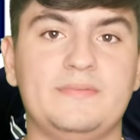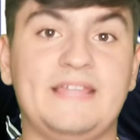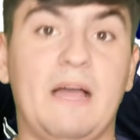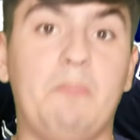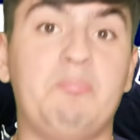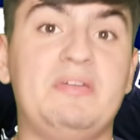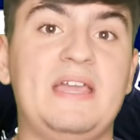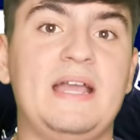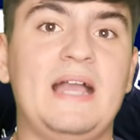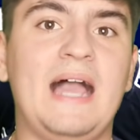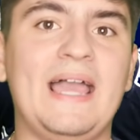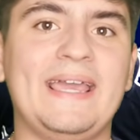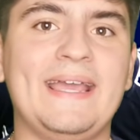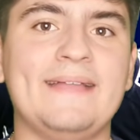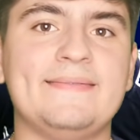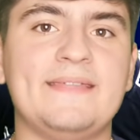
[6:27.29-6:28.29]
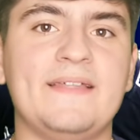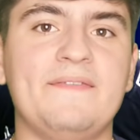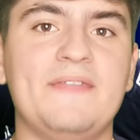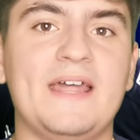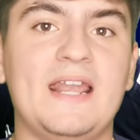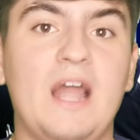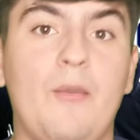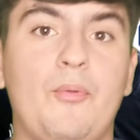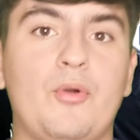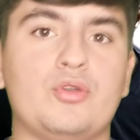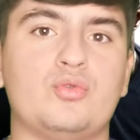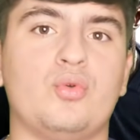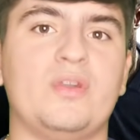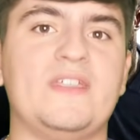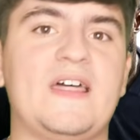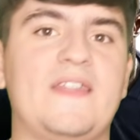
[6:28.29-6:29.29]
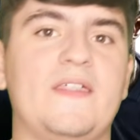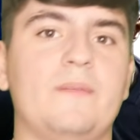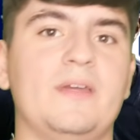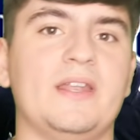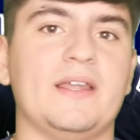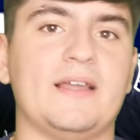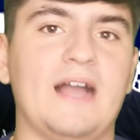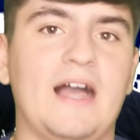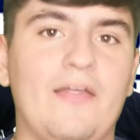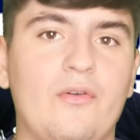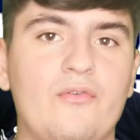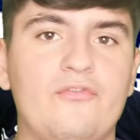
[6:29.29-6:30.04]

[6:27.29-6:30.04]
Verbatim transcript: También hay que entender la oportunidad de mercado.